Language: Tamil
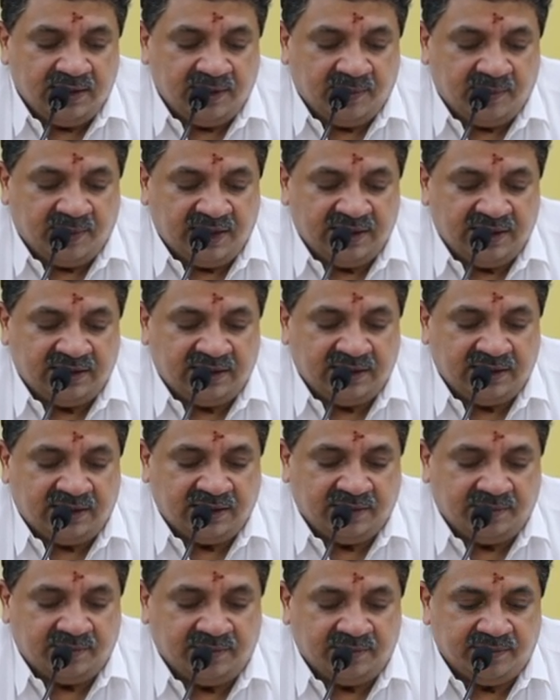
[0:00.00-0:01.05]
இந்த மாதிரி
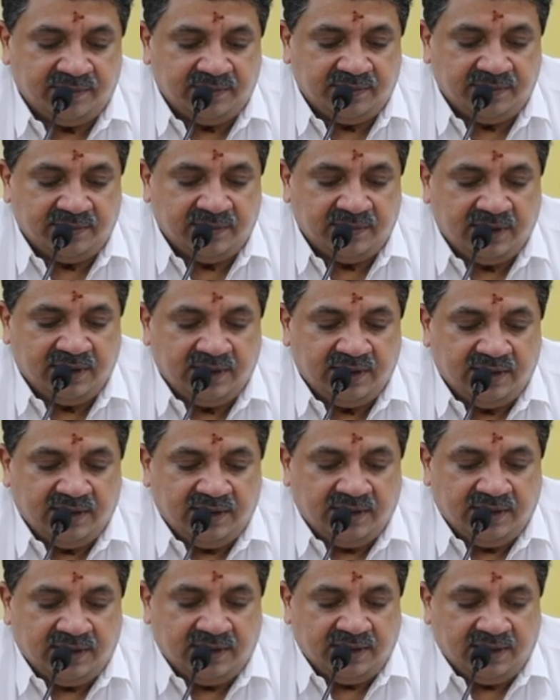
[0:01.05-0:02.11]
திட்டம்
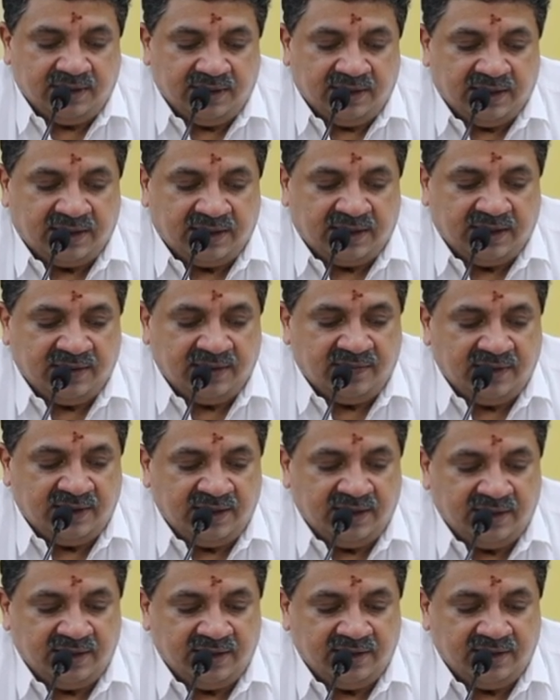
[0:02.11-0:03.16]

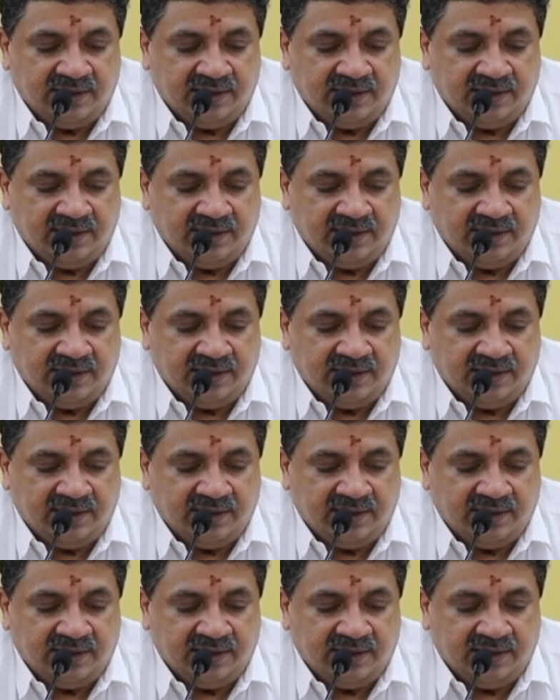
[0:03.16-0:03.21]
ஏற்கனவே